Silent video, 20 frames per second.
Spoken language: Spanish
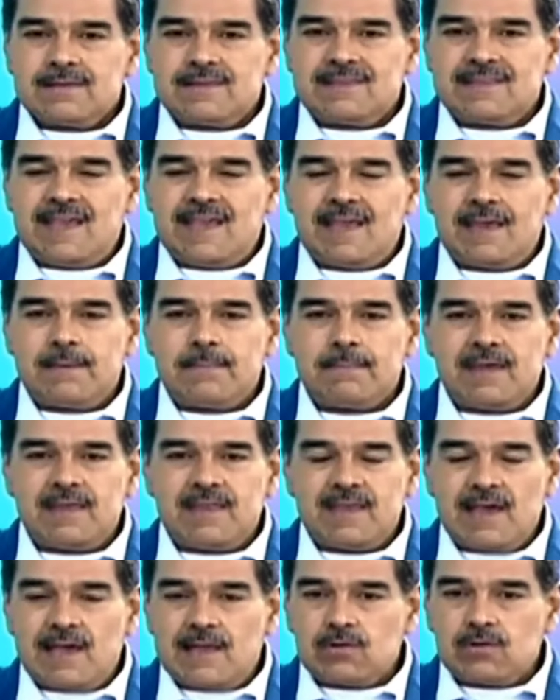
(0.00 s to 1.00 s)
de
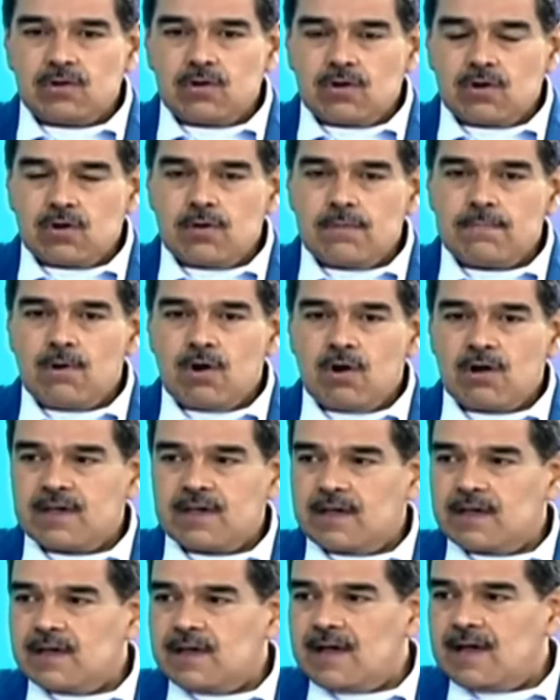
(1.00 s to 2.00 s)
inmediato
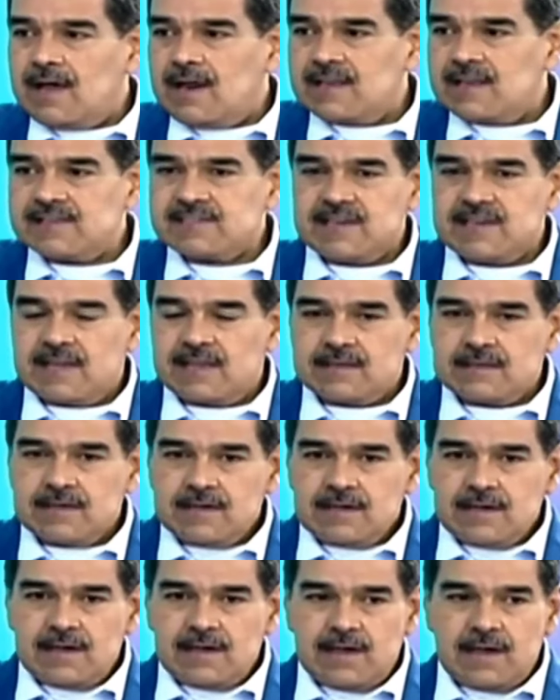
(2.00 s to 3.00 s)
convoquen a Alex Satt
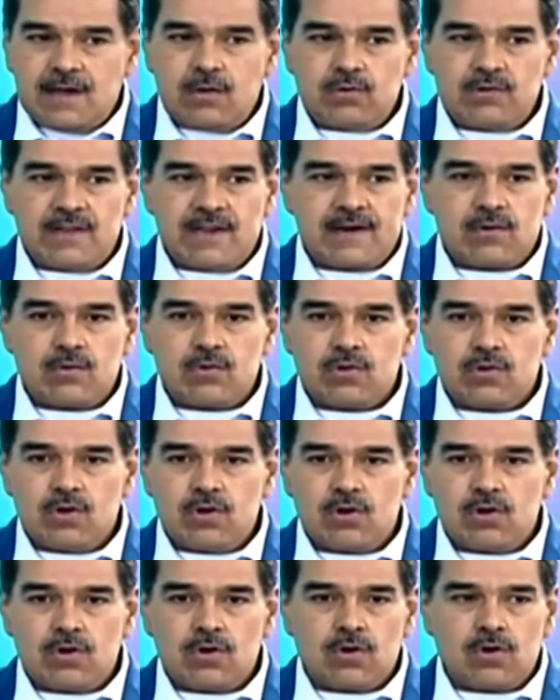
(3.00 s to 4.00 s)
a una
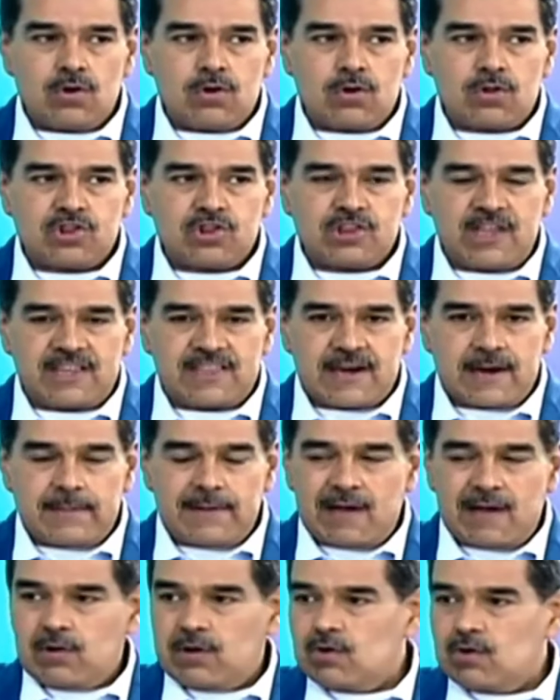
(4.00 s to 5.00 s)
reunión de
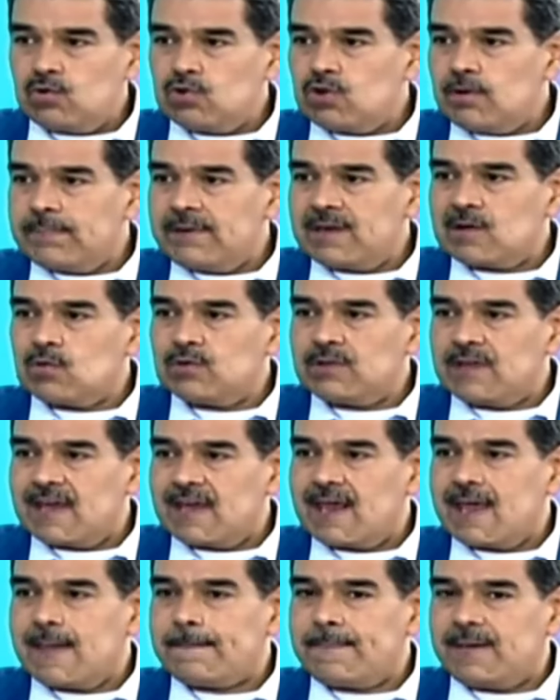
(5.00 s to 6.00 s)
trabajo. Él es un hombre con una
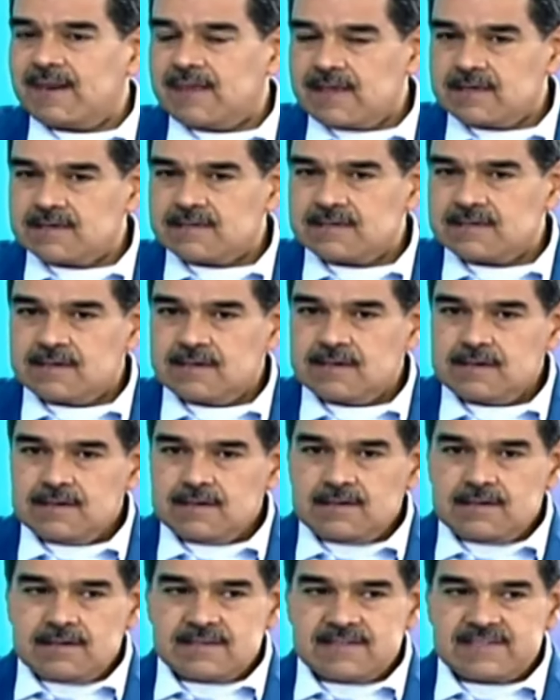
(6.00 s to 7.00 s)
gran experiencia,
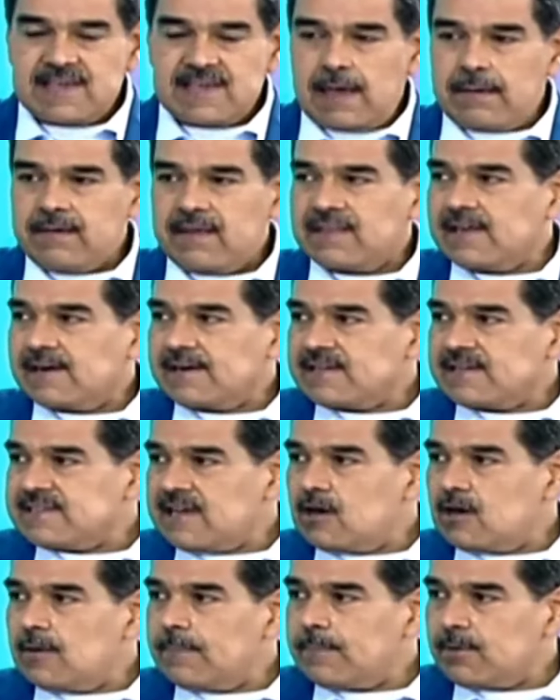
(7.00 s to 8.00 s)
sabe
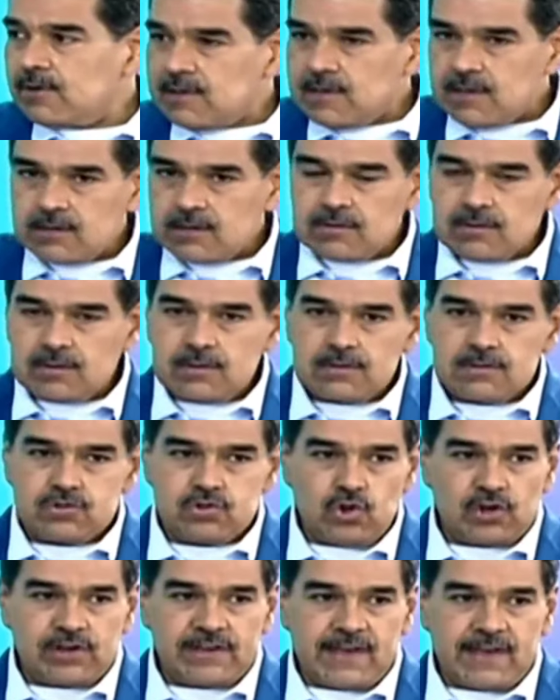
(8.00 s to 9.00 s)
aterrizar los proyectos.
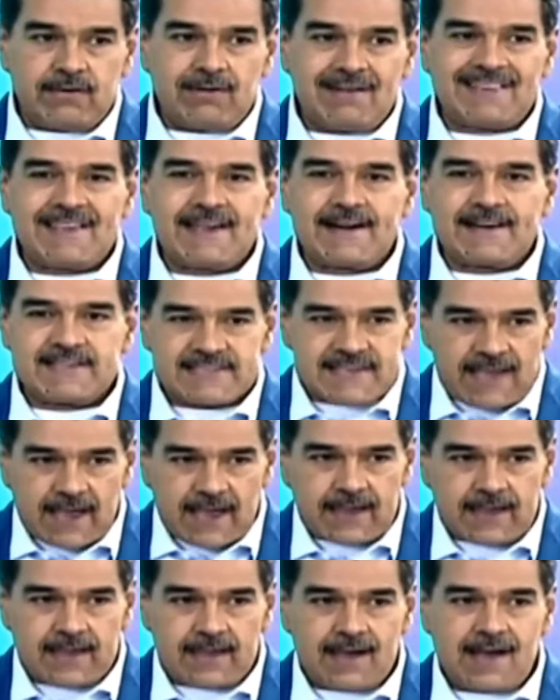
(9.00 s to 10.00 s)
Yo quiero
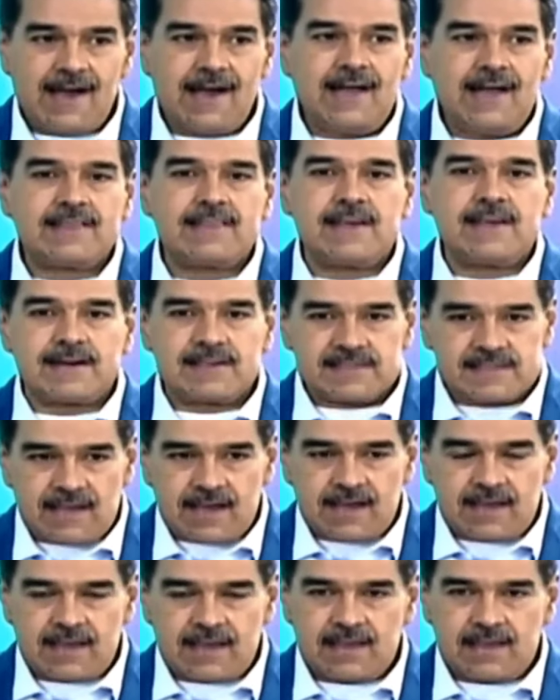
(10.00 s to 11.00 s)
aterrizaje,
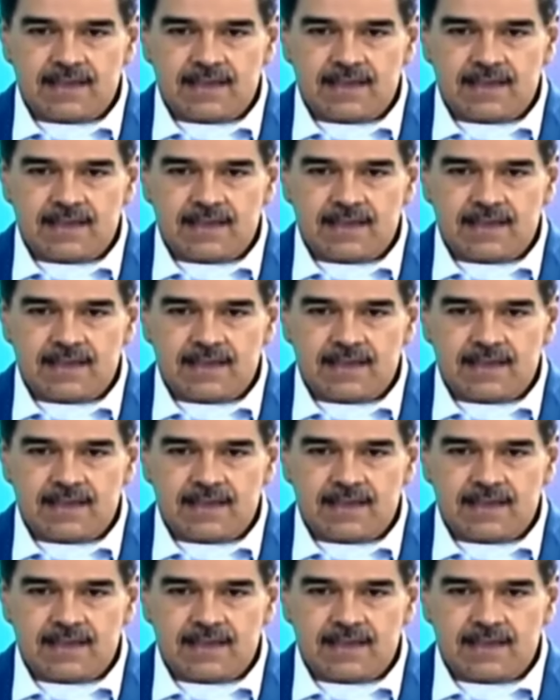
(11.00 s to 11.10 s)
aterrizaje,